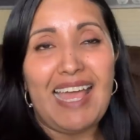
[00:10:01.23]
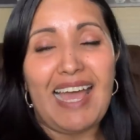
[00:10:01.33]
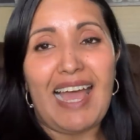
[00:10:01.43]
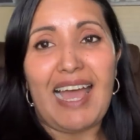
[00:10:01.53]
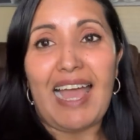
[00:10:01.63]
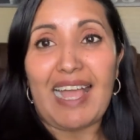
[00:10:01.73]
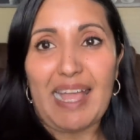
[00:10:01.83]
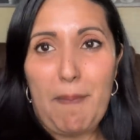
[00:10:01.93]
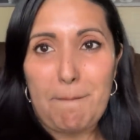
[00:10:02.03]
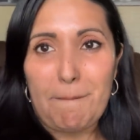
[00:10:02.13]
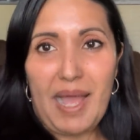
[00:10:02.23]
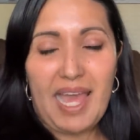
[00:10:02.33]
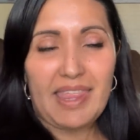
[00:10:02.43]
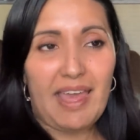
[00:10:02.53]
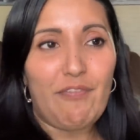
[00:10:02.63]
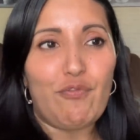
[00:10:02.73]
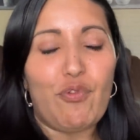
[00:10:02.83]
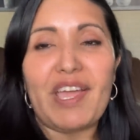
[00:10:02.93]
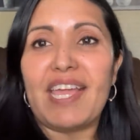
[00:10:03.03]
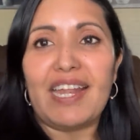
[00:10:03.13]
acampada
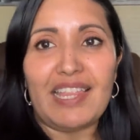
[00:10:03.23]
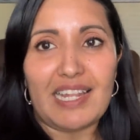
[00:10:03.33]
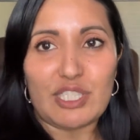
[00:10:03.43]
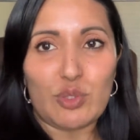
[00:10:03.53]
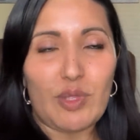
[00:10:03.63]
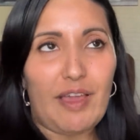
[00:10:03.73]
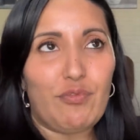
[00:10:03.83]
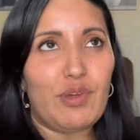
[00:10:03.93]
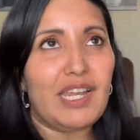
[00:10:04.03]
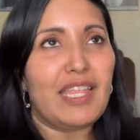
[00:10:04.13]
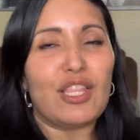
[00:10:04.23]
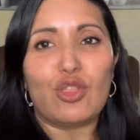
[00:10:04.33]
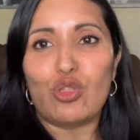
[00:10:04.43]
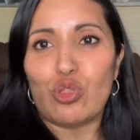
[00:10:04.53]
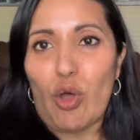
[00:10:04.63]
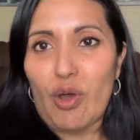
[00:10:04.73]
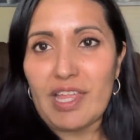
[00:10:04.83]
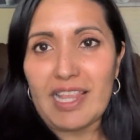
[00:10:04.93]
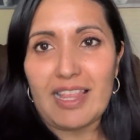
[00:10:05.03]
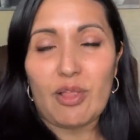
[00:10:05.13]
fuera de la ciudad, fuera de
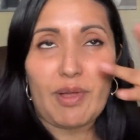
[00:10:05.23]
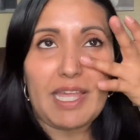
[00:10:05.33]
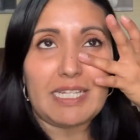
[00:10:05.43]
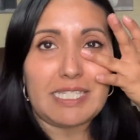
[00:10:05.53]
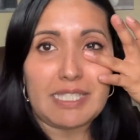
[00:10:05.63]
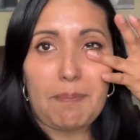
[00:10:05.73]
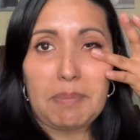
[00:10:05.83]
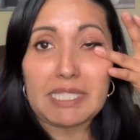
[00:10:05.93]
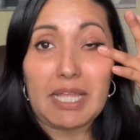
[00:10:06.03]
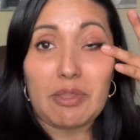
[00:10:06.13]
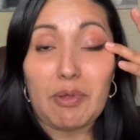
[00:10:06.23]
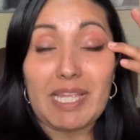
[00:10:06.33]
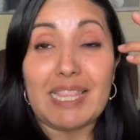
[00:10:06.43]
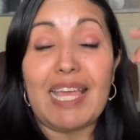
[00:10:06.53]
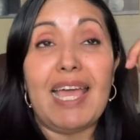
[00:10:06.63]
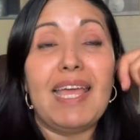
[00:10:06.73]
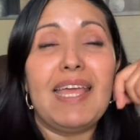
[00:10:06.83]
todas las loqueras que están pasando ahorita.